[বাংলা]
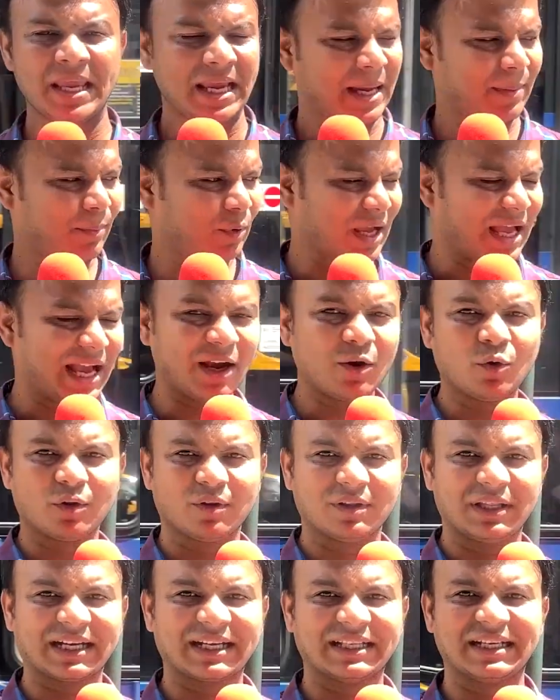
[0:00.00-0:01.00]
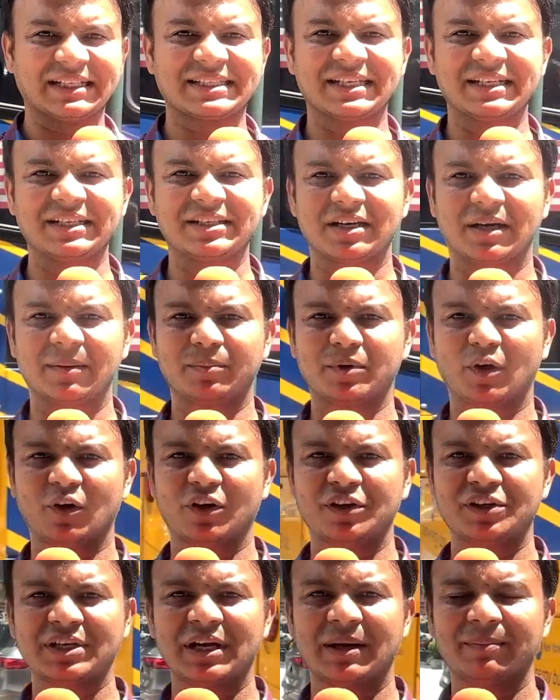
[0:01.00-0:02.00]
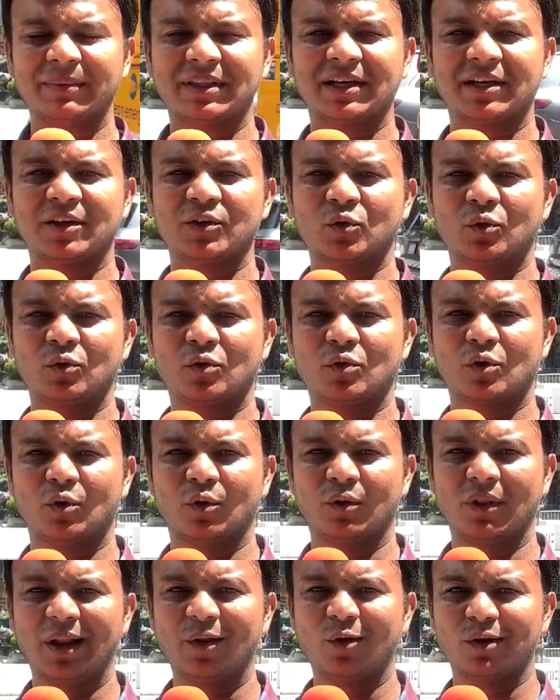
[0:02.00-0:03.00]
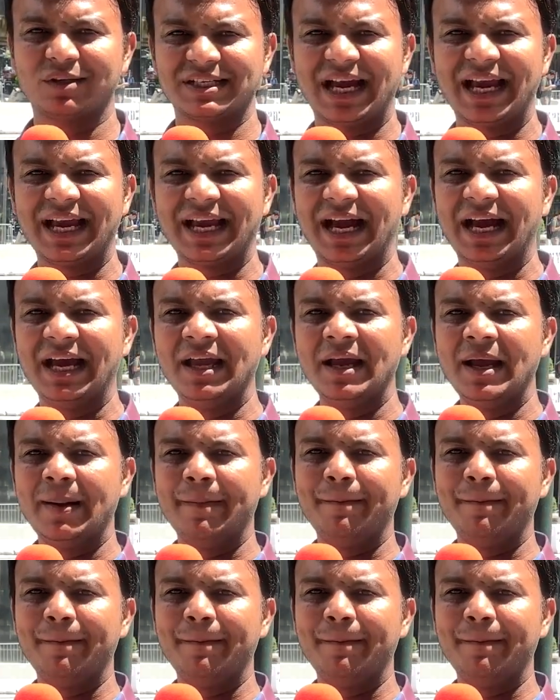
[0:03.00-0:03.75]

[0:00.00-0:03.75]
এবং এখনও দেখা যাচ্ছে ট্রাম্প টাওয়ারের সামনে থেকে শুরু করে অন্যান্য জায়গায়